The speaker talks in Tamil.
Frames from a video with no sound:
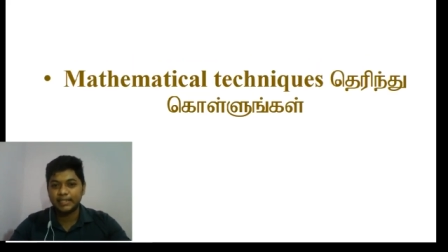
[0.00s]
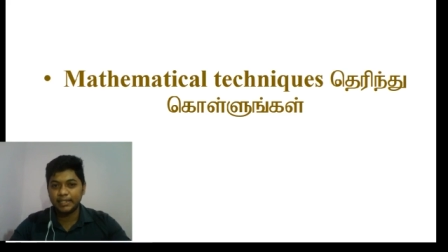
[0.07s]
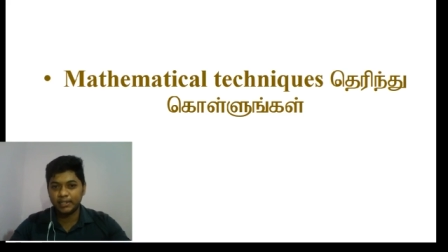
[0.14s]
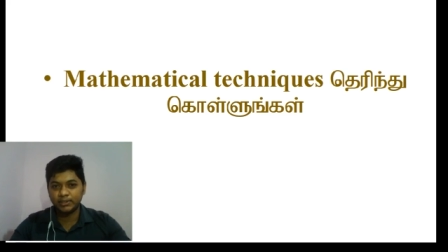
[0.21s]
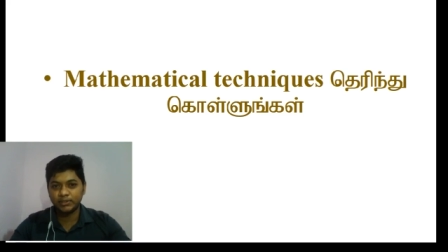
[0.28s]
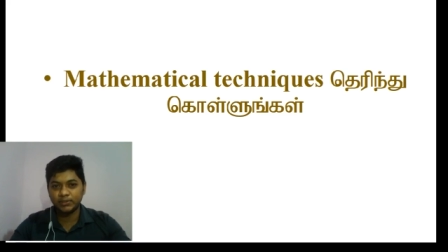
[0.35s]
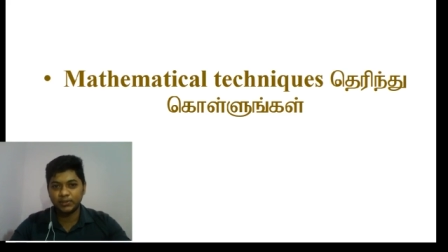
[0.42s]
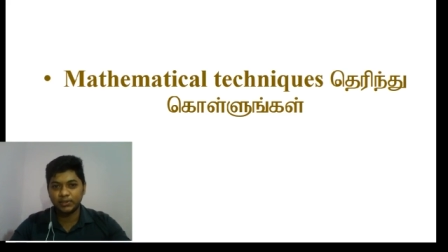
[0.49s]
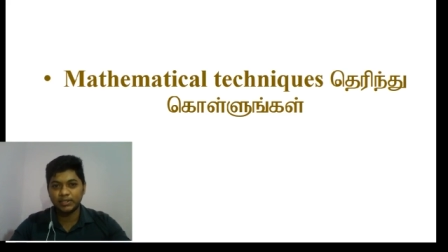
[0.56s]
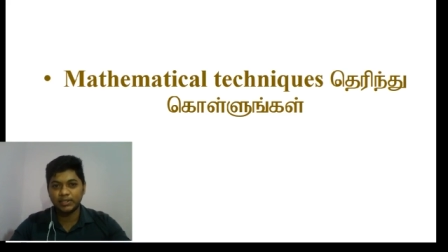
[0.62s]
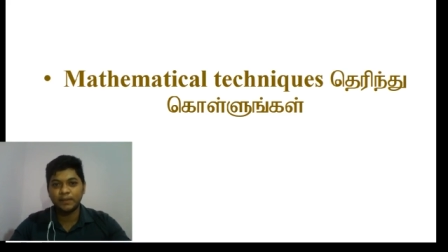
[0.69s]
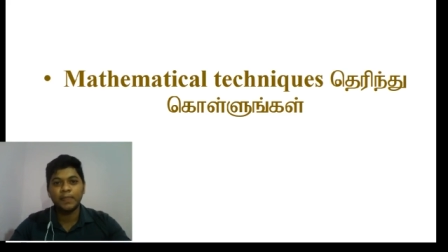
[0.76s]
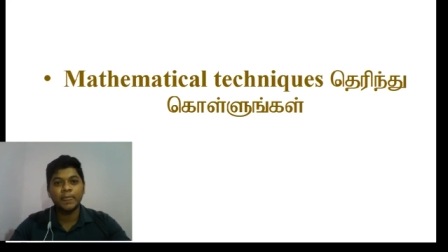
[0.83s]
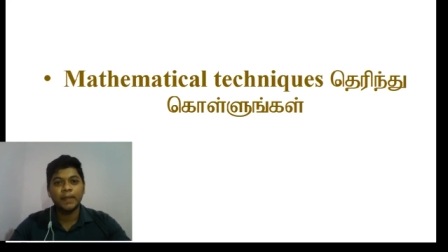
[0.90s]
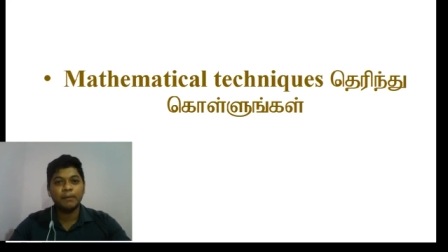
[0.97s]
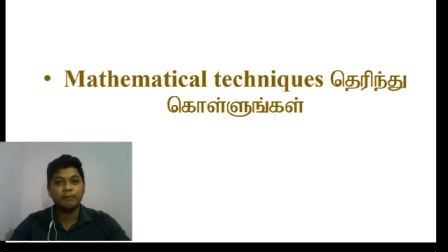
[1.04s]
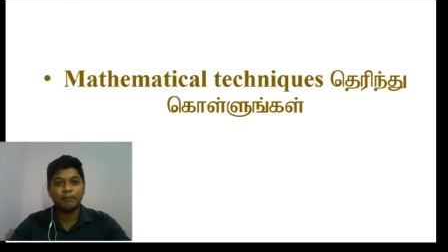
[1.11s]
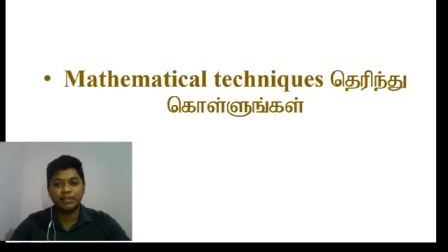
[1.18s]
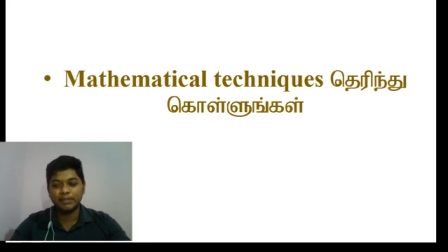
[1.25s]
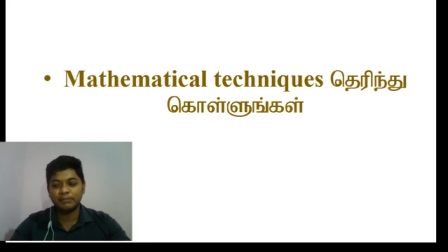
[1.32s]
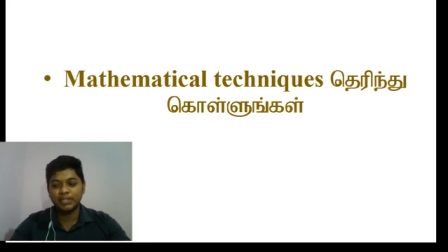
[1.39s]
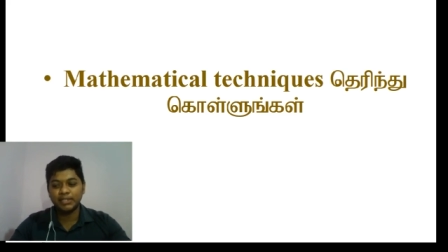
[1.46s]
தெரிஞ்சு கொள்ளுங்கள்
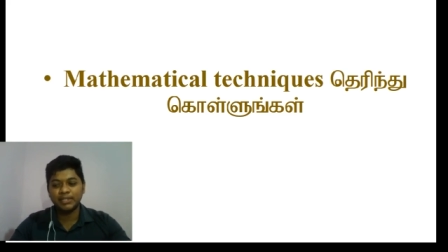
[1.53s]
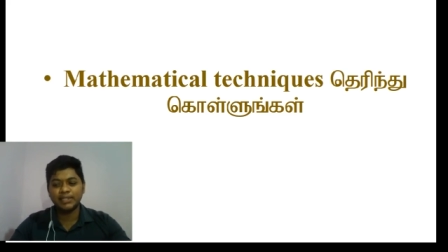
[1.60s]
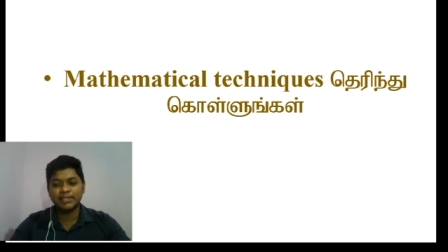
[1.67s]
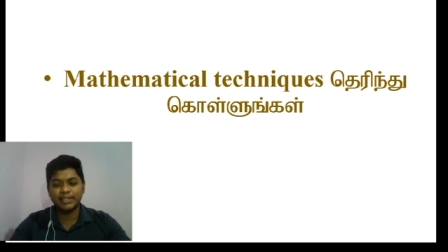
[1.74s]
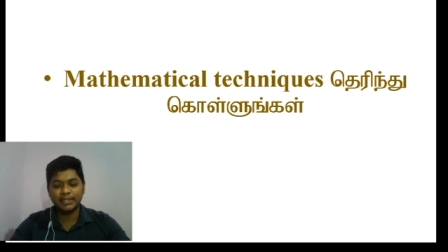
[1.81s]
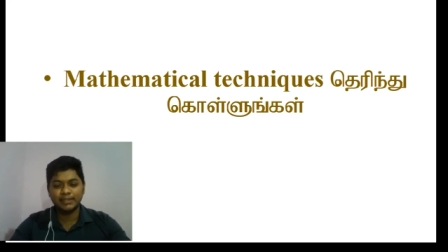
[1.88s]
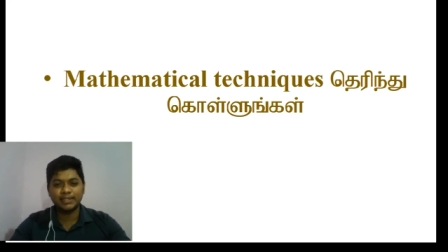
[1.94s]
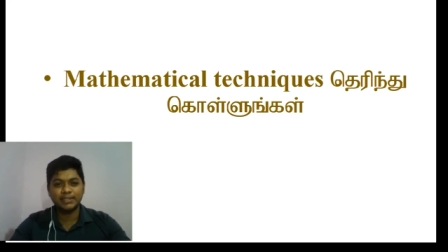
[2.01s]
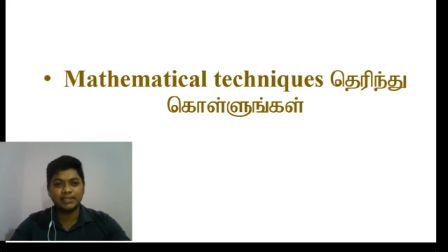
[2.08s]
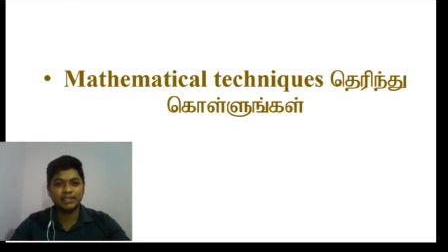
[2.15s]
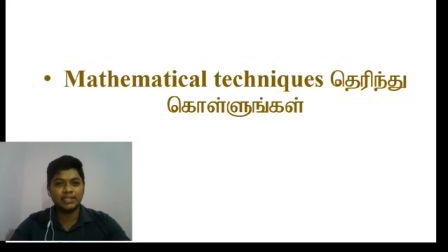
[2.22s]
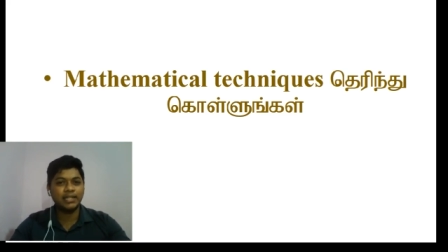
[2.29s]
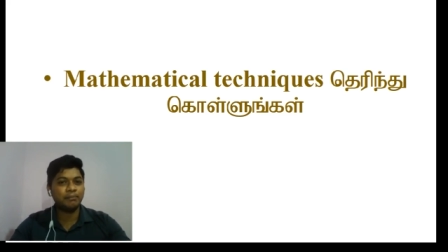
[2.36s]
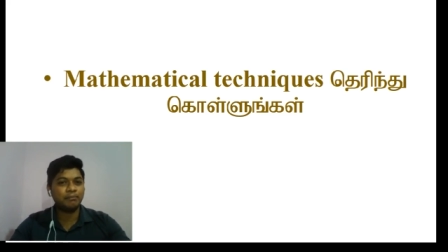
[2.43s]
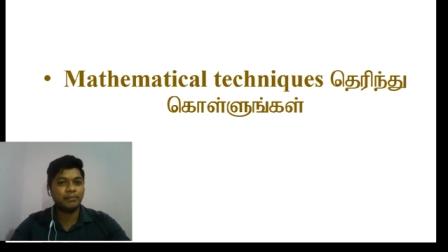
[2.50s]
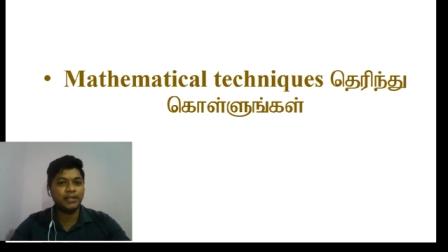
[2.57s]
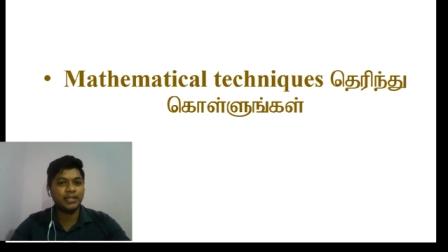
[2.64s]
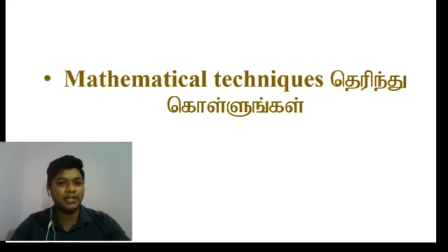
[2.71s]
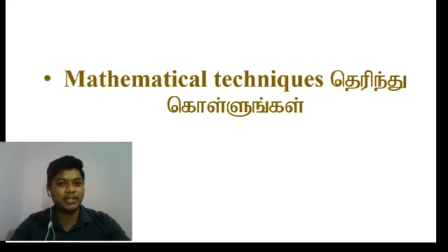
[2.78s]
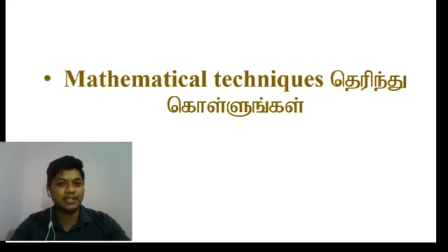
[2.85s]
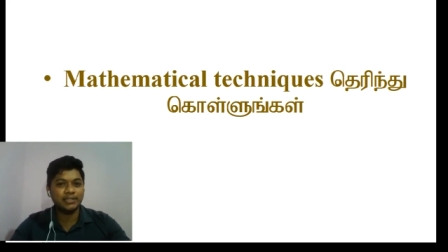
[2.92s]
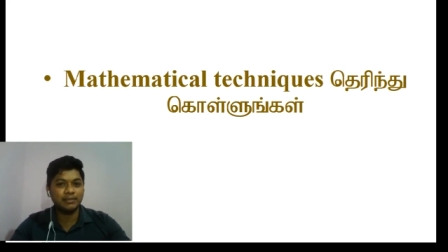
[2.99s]
மெத்தமெட்டிக்கல் டெக்னிக்ஸ்ன்றால் பெரிய
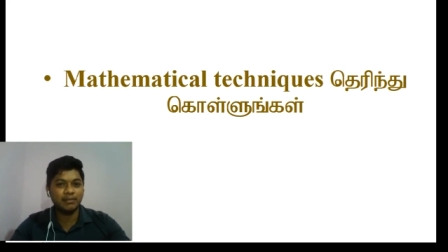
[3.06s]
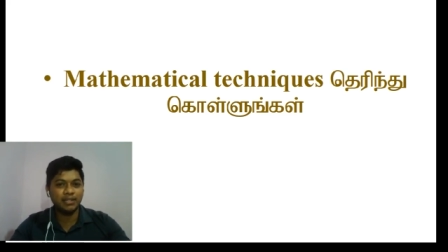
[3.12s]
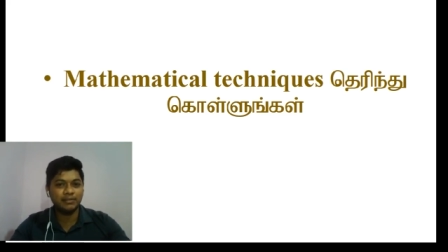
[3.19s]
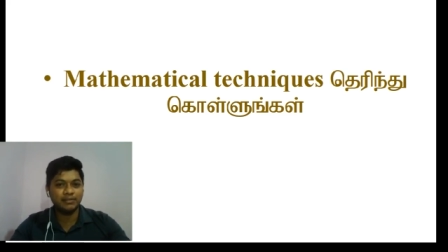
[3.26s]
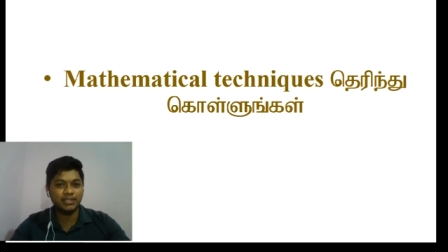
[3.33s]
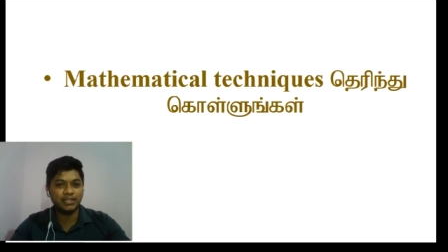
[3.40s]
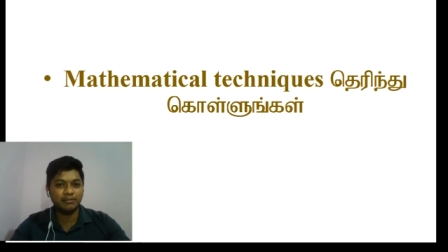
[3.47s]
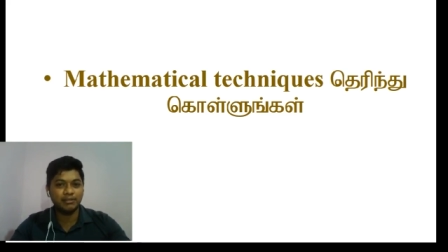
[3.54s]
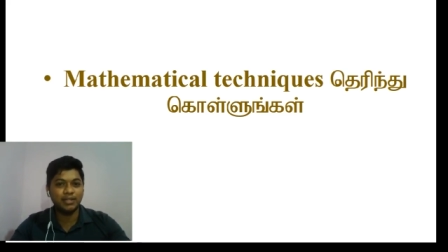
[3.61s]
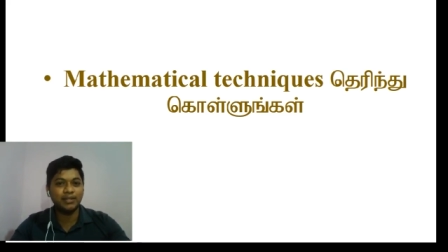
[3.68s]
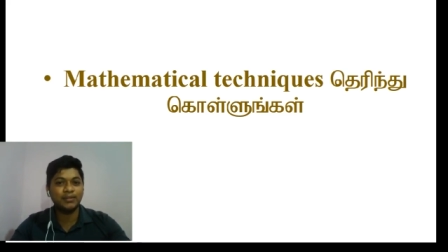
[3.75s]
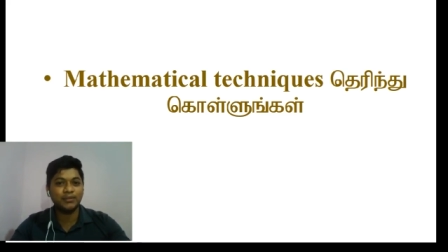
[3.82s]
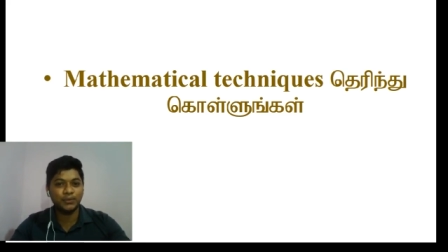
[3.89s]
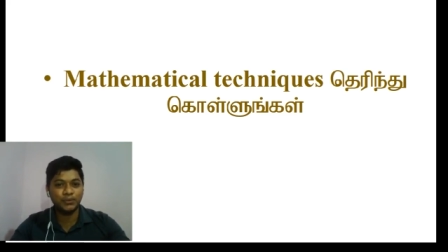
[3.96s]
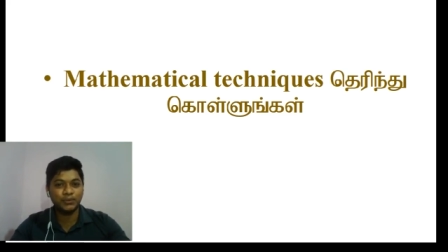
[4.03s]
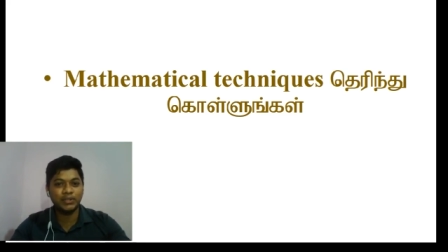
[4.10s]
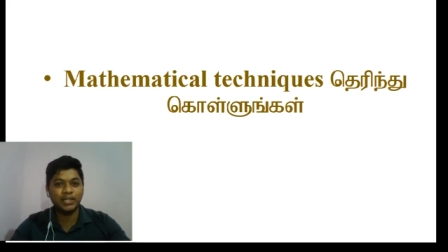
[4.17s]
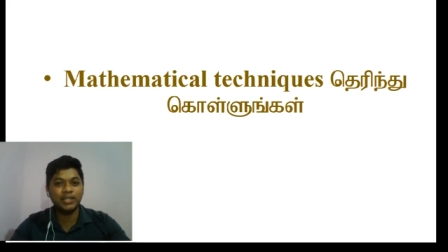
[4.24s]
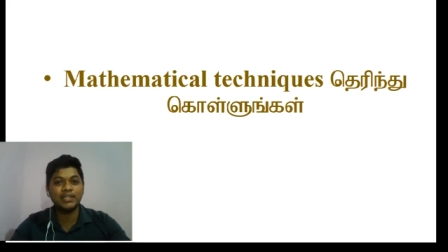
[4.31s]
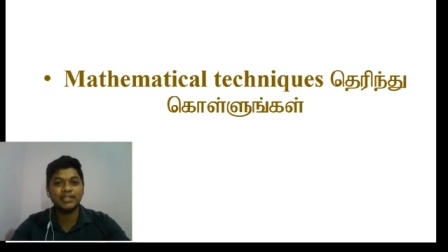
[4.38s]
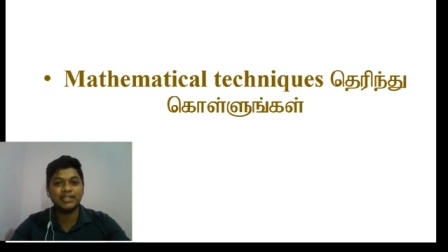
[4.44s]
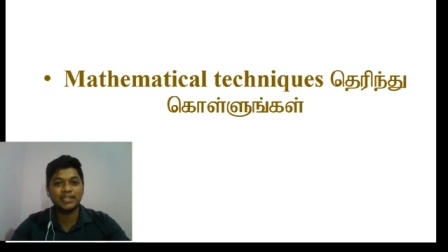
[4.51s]
கஷ்டமான விஷயம் இல்லை
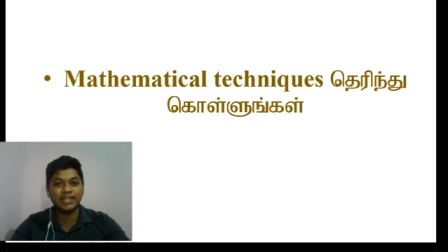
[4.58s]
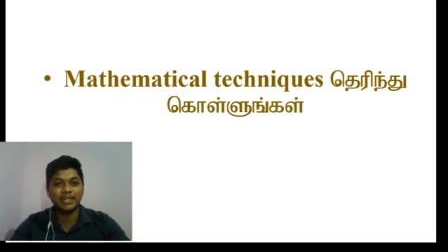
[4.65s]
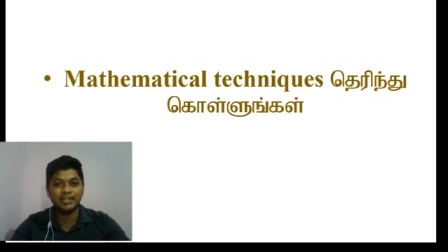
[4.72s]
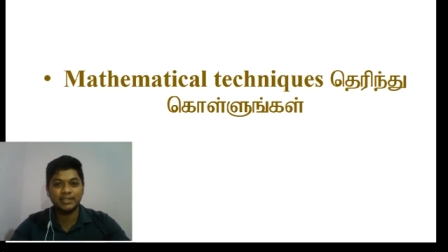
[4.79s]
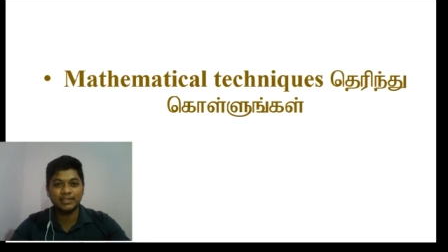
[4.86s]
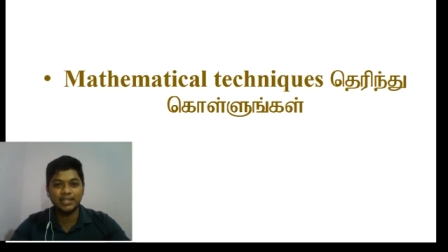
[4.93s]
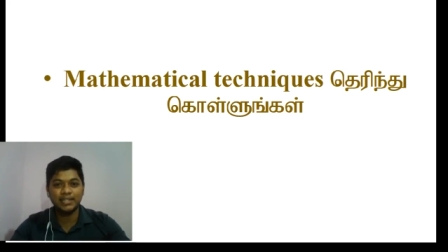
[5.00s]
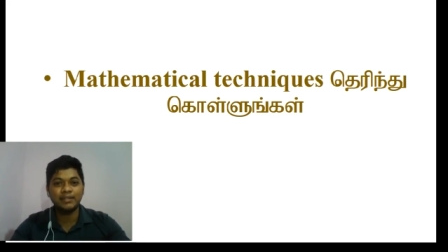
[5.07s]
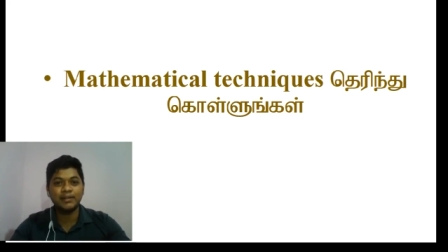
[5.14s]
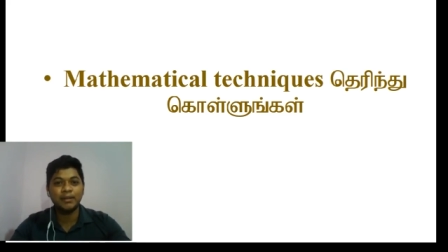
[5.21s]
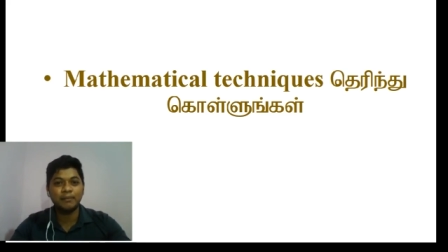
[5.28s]
கூட்டல் கழித்தல்